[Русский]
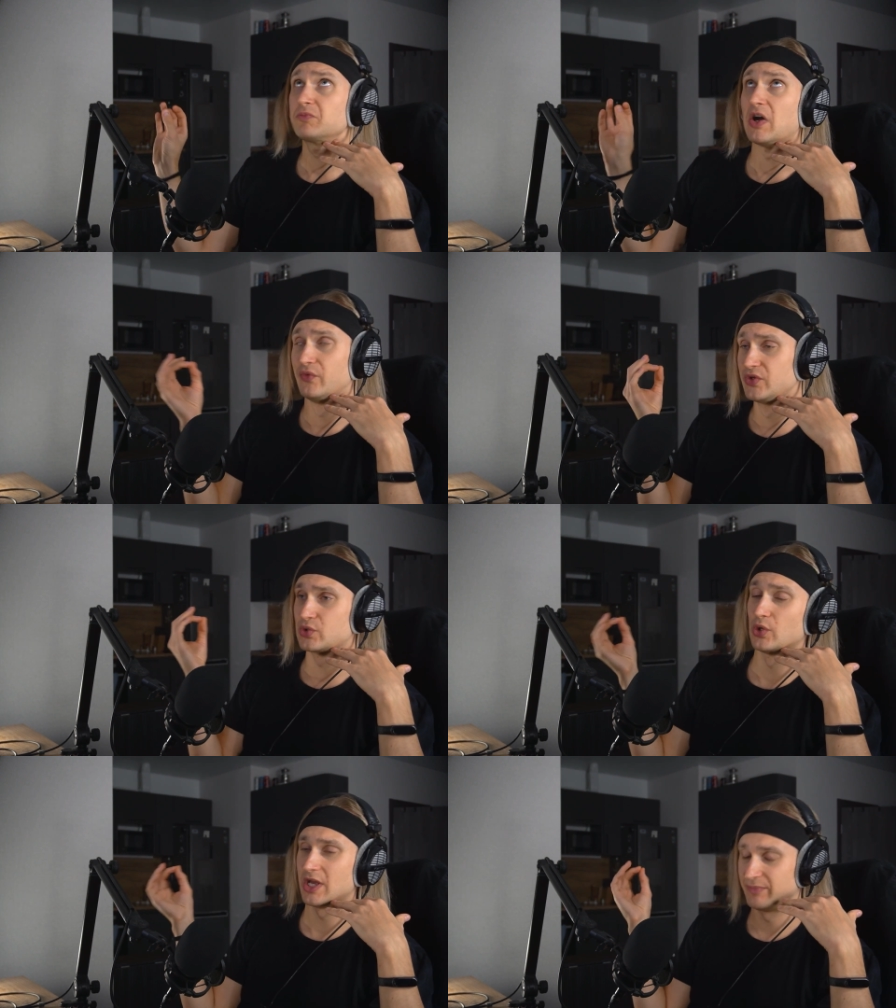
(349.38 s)

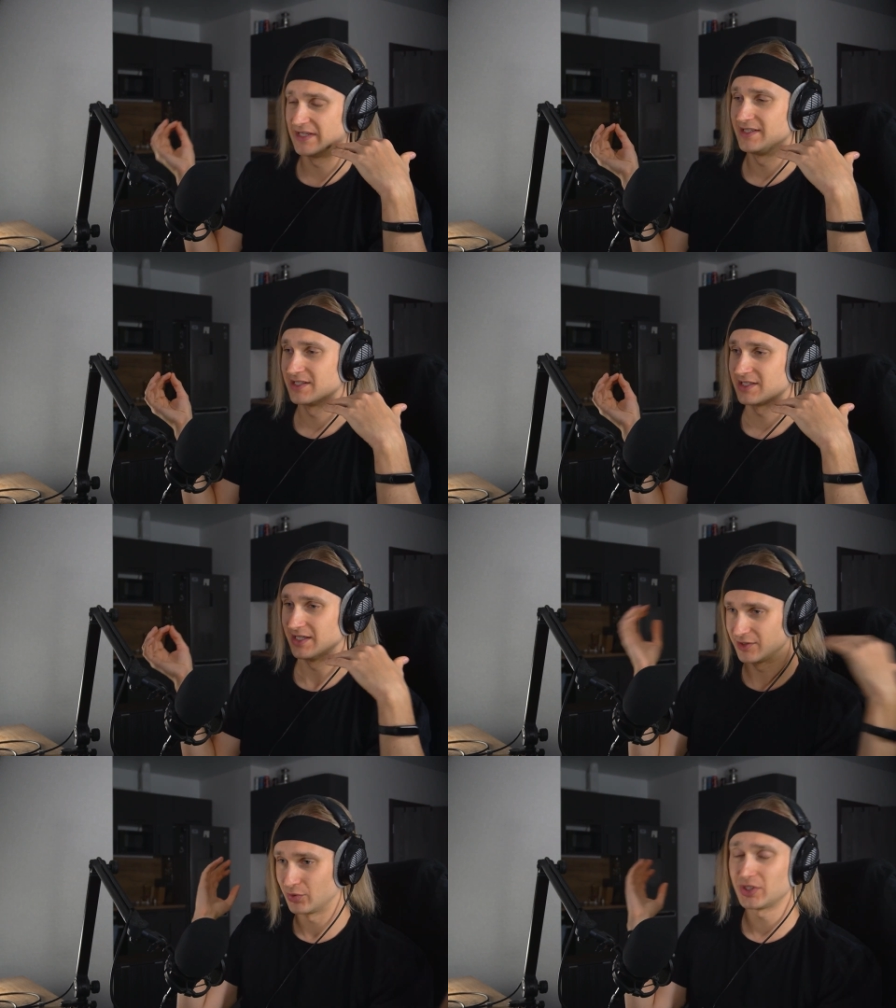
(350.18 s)
высокая позиция,
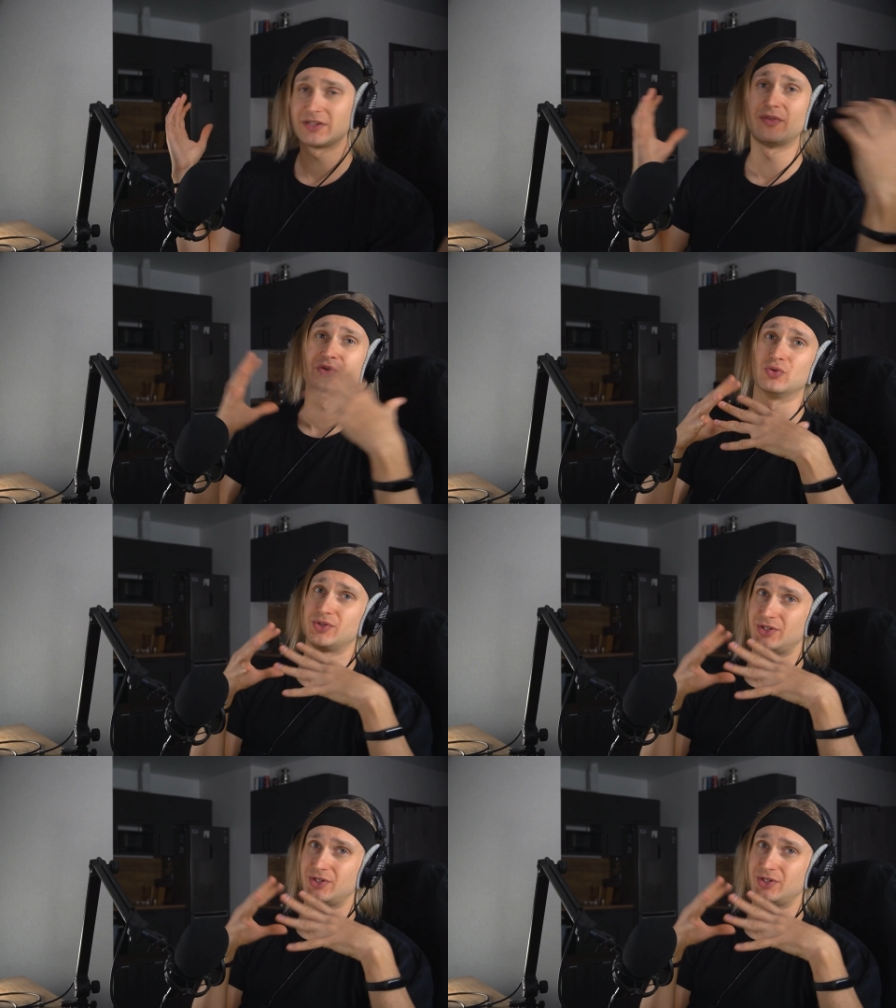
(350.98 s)
и за счет этого все